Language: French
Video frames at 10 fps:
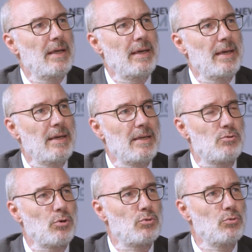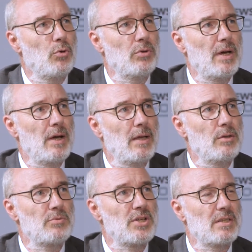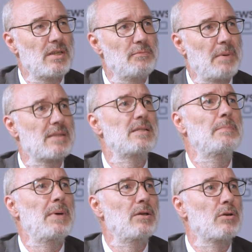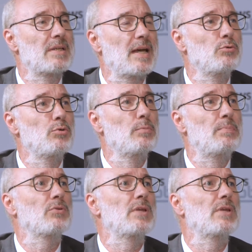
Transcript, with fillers: et, surtout, on a un objectif principal dans le cadre du plan